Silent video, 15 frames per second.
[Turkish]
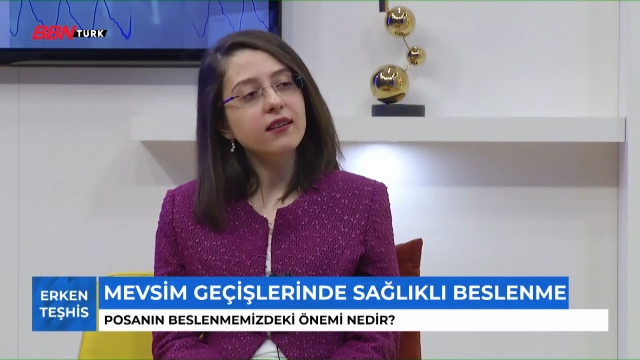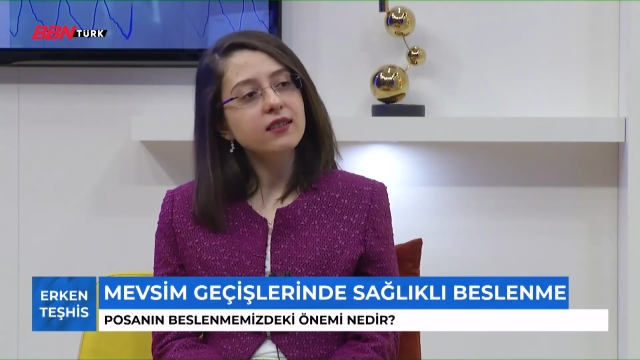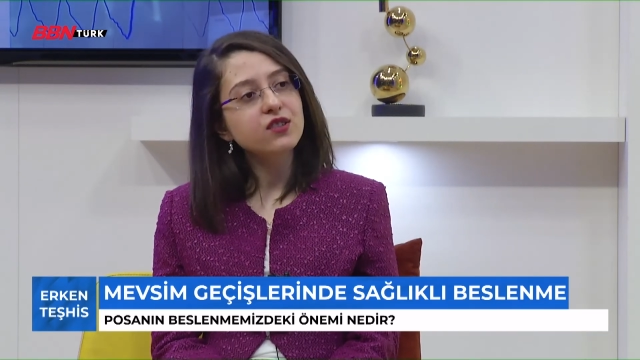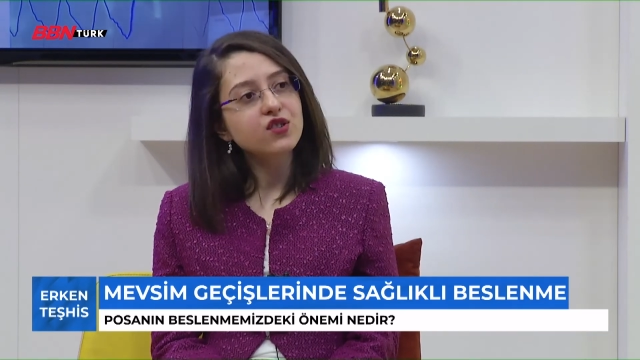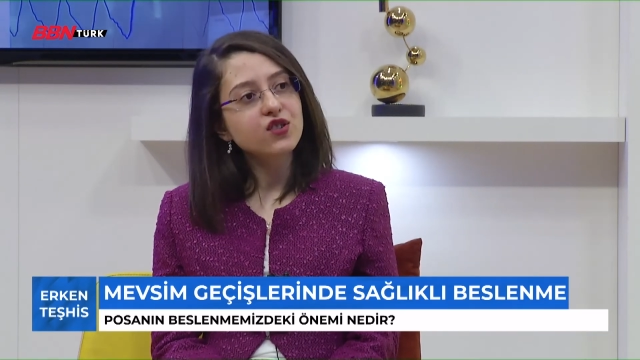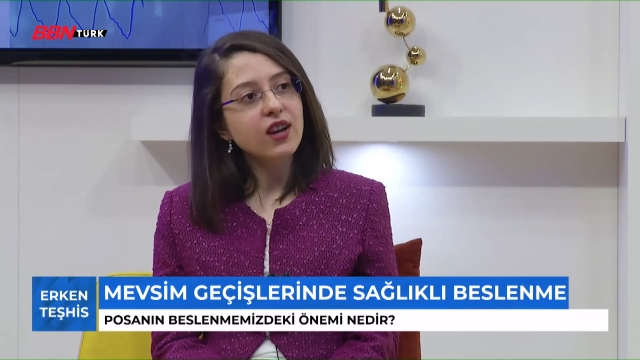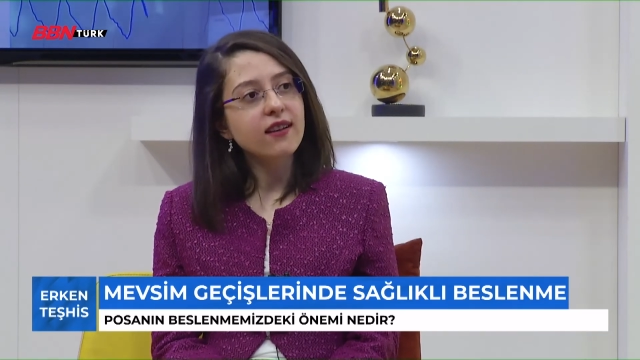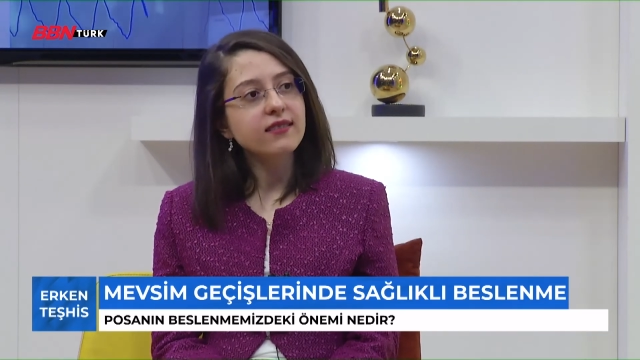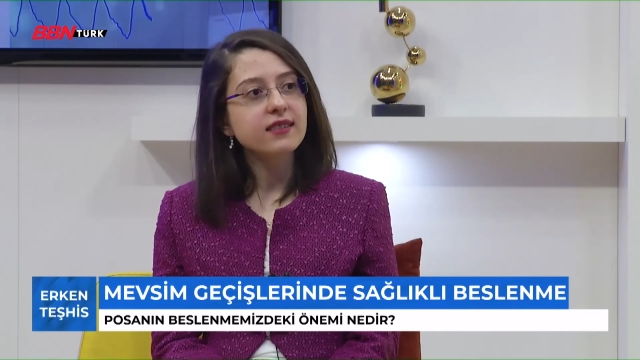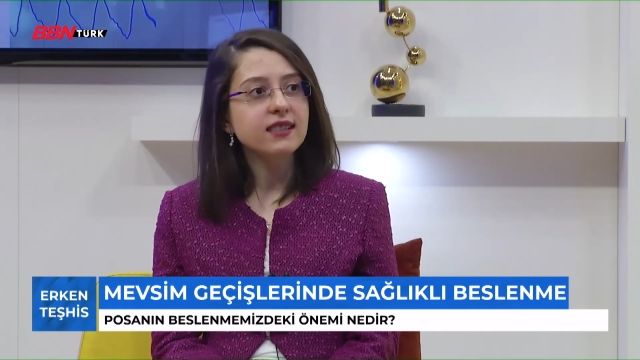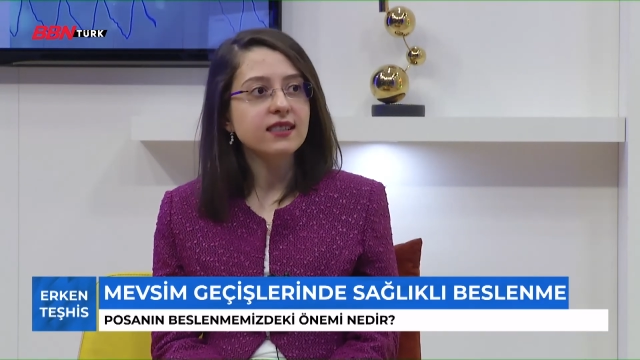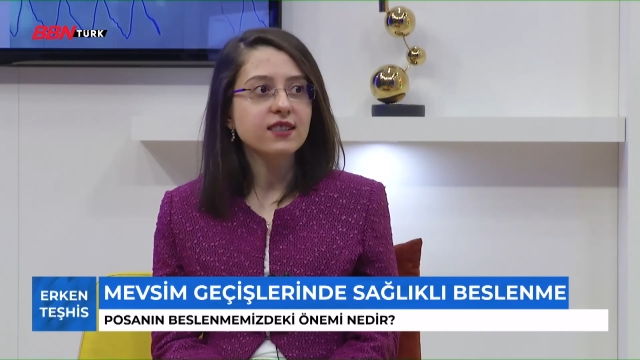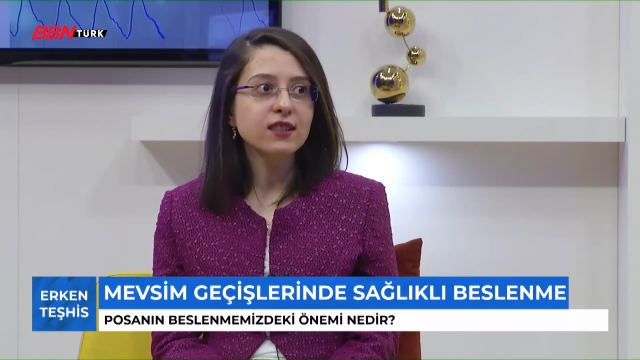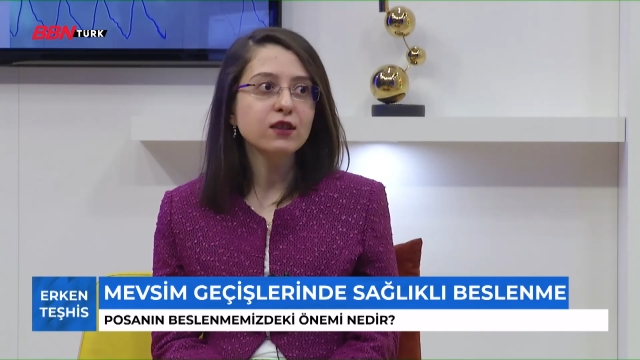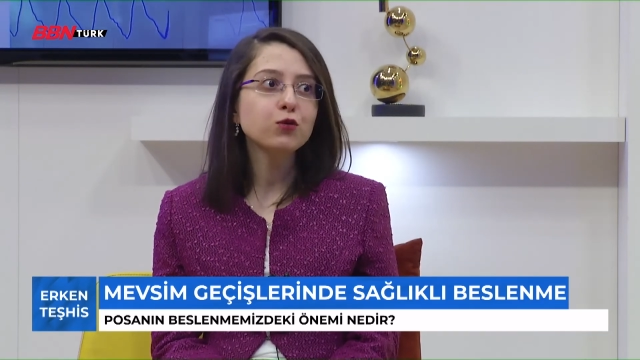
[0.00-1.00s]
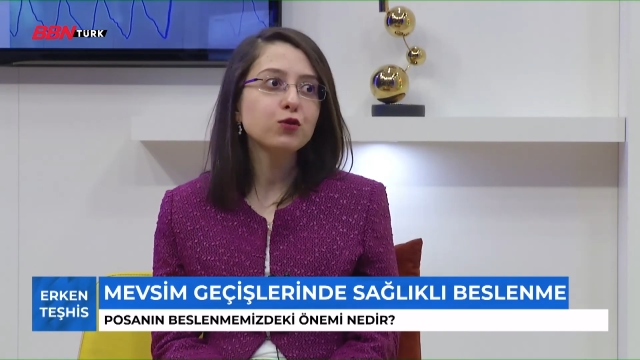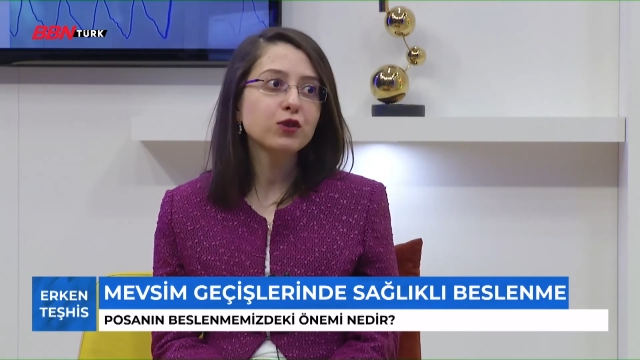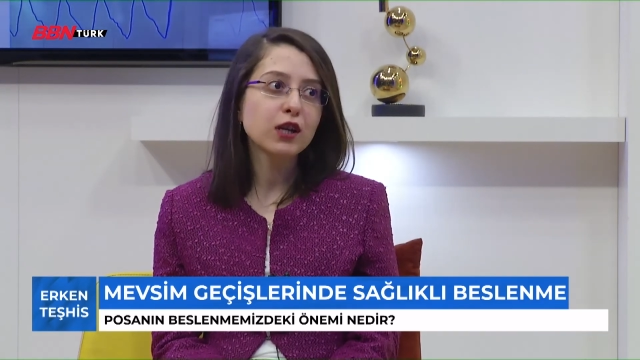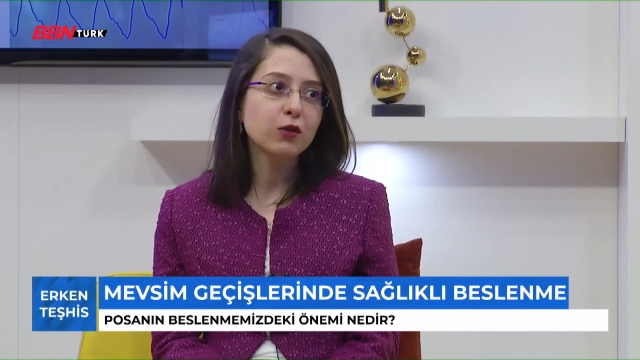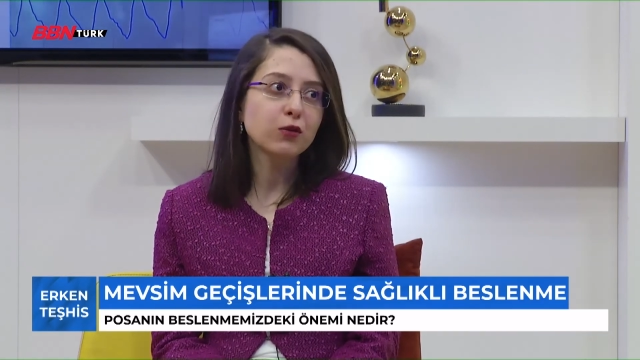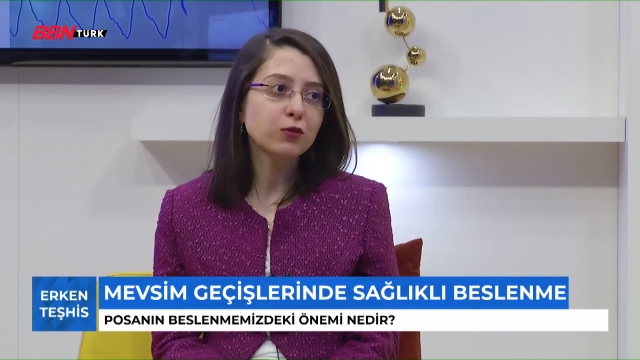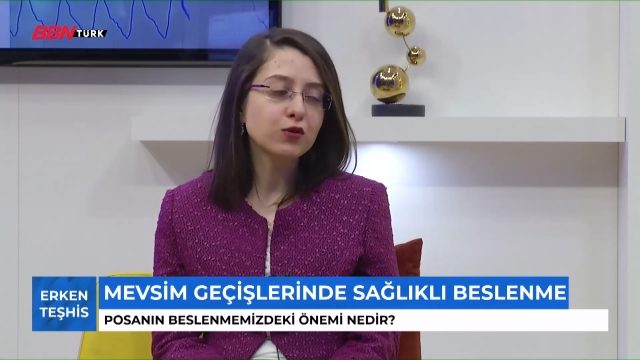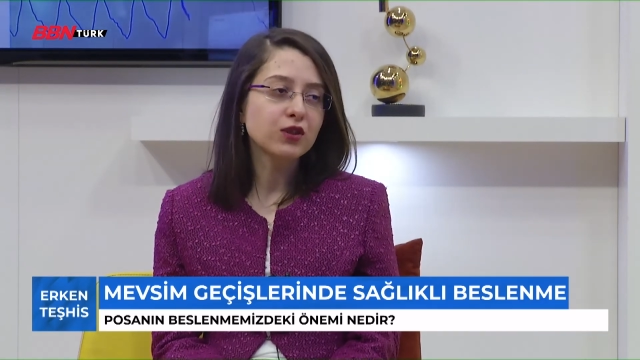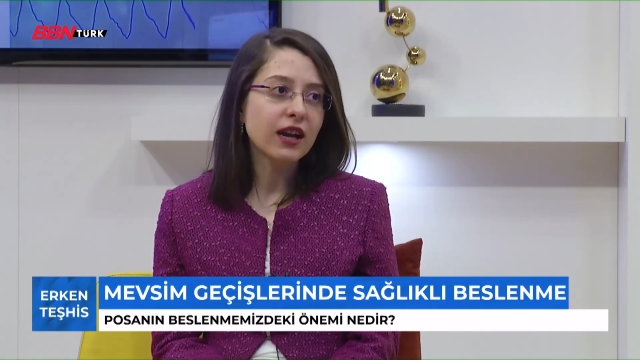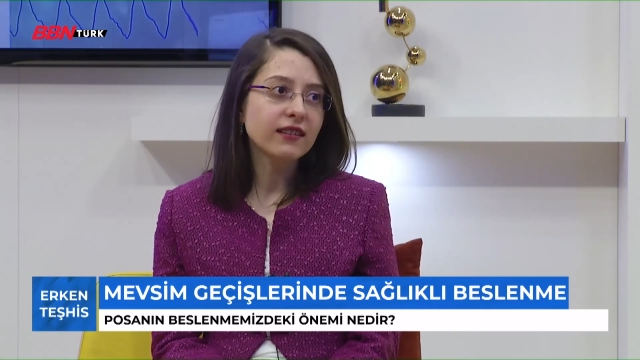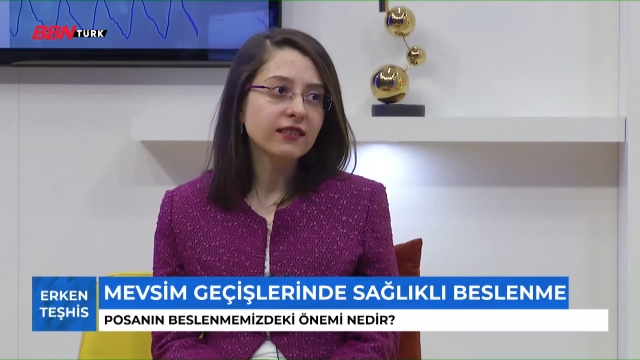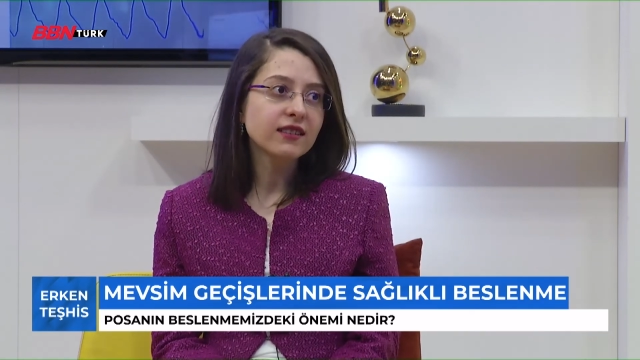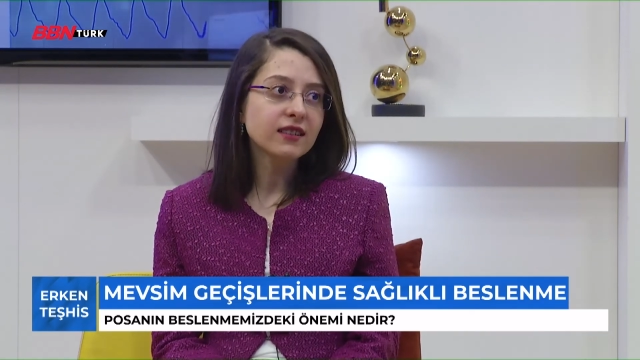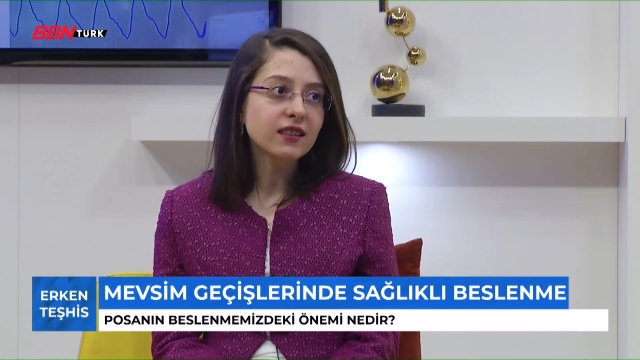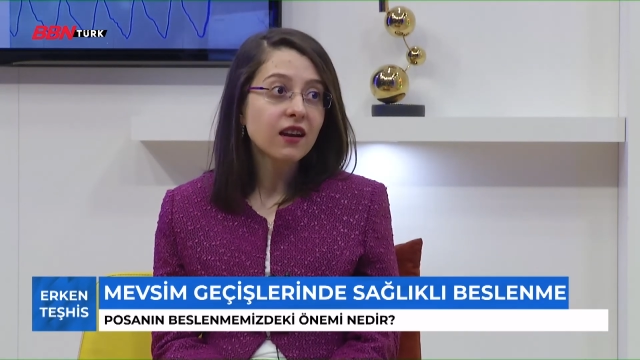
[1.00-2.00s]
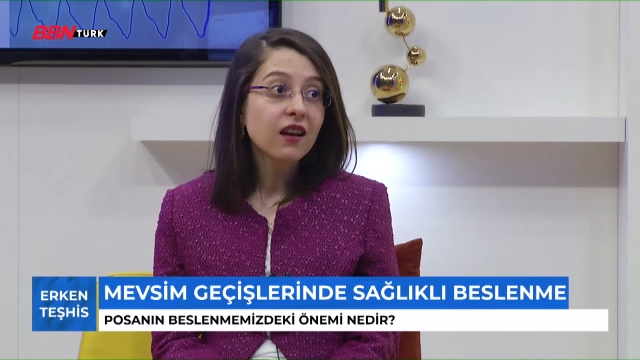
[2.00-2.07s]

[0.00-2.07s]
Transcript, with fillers: artıracağınız için güzel olacaktır.